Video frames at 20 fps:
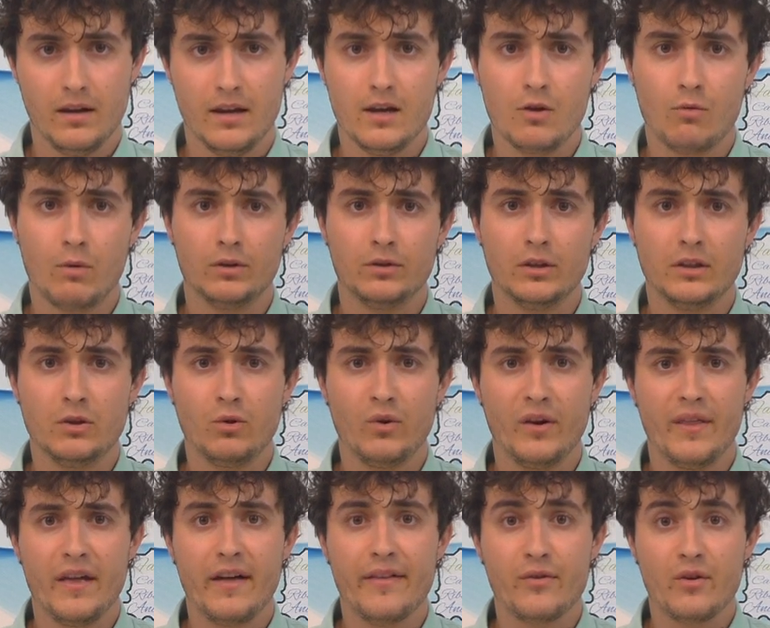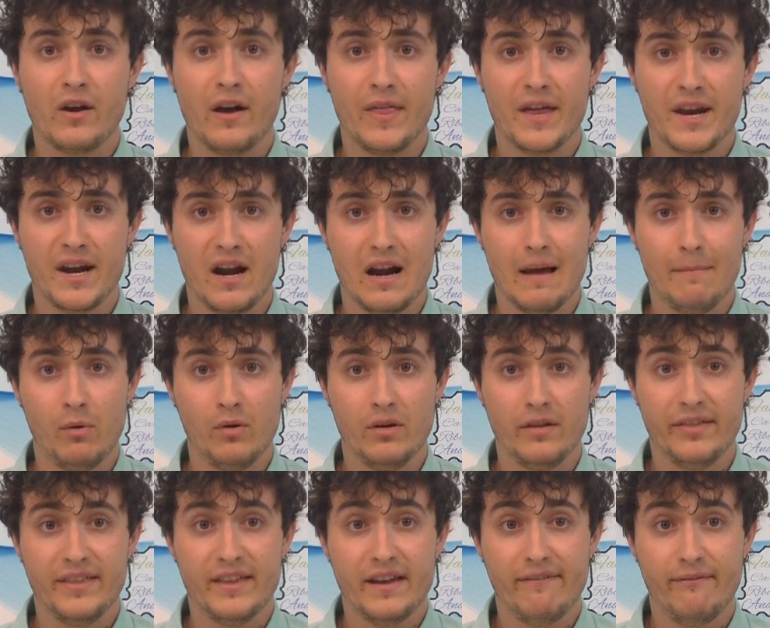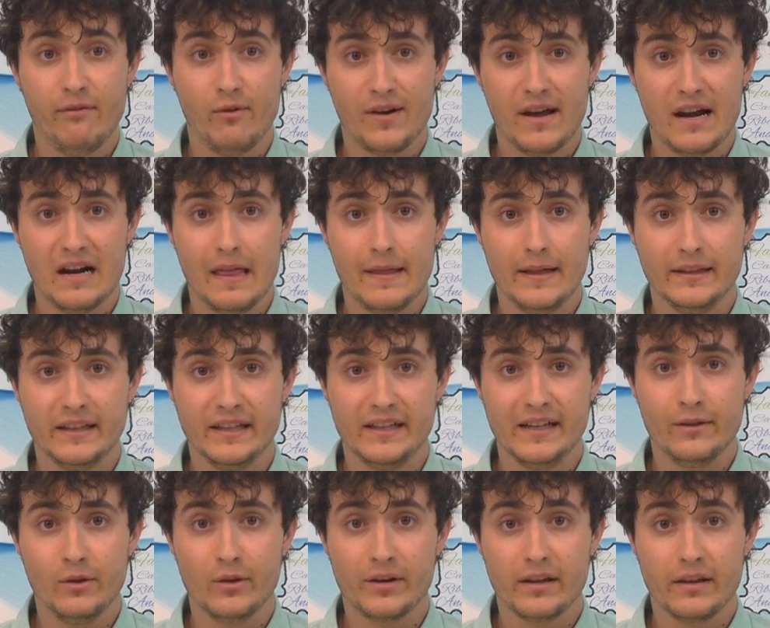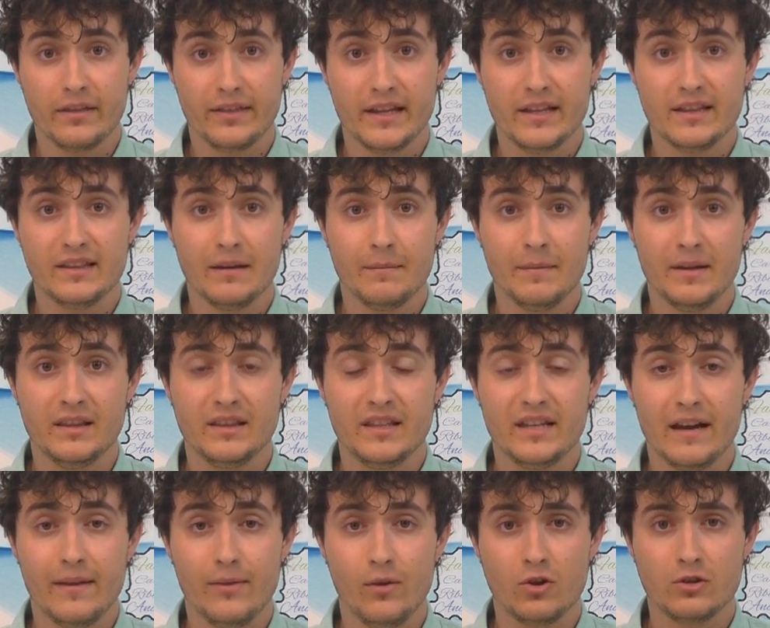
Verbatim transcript: En cuanto a seguridad ciudadana, la Policía Foral ha detenido recientemente a